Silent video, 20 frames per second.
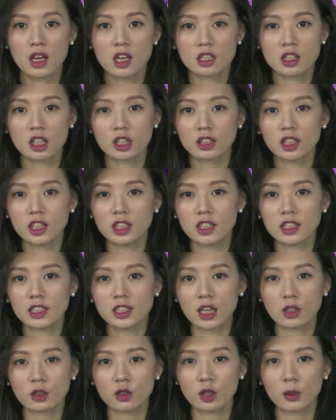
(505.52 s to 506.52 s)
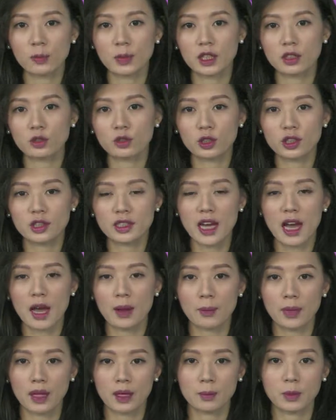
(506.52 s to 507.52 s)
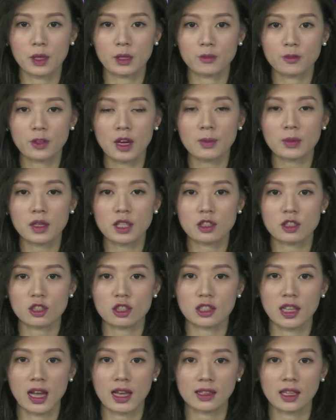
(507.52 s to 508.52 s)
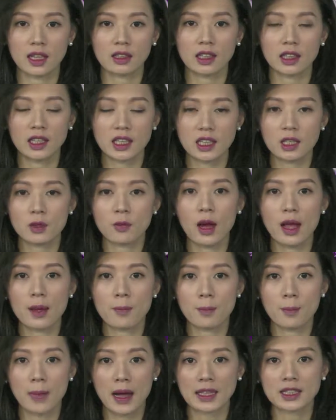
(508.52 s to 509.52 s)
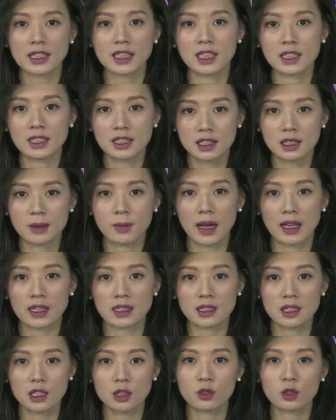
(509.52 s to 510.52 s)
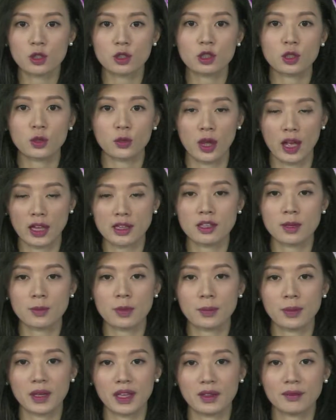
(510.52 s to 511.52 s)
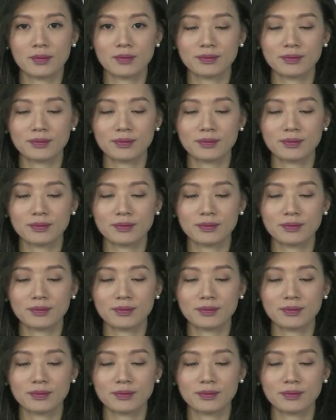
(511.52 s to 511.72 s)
整体的销售平均价每平方米是达到了一万八千四百四十九元人民币。